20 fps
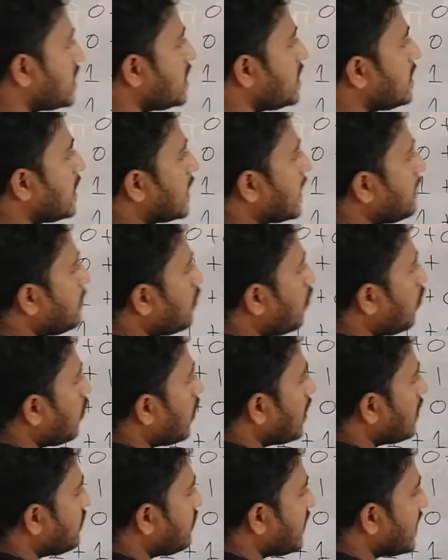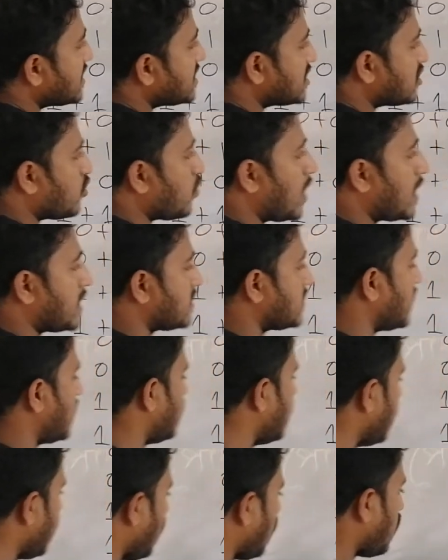কি লিখলাম ওয়ান প্লাস ওয়ান
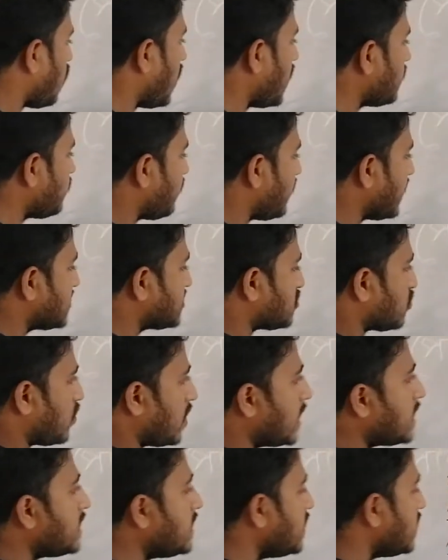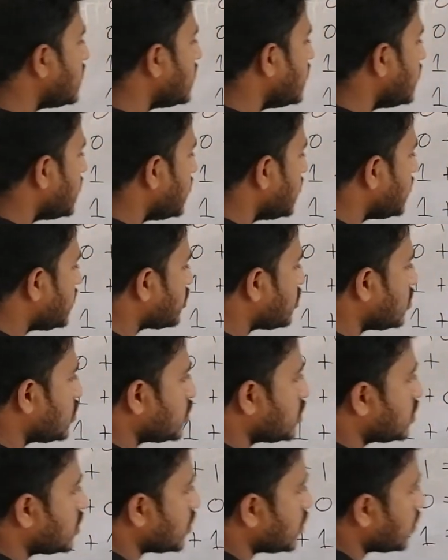তাহলে ওয়ান প্লাস ওয়ান ইজিকুল টু
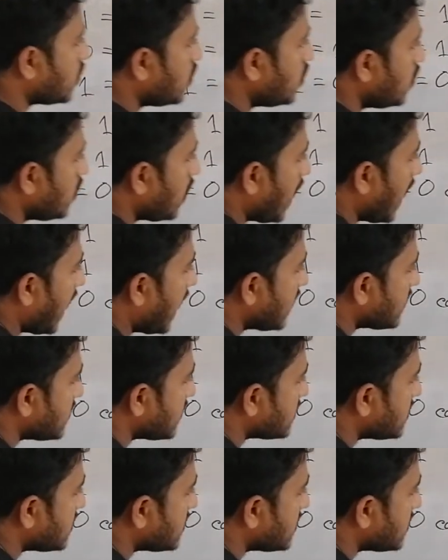জিরো হাতে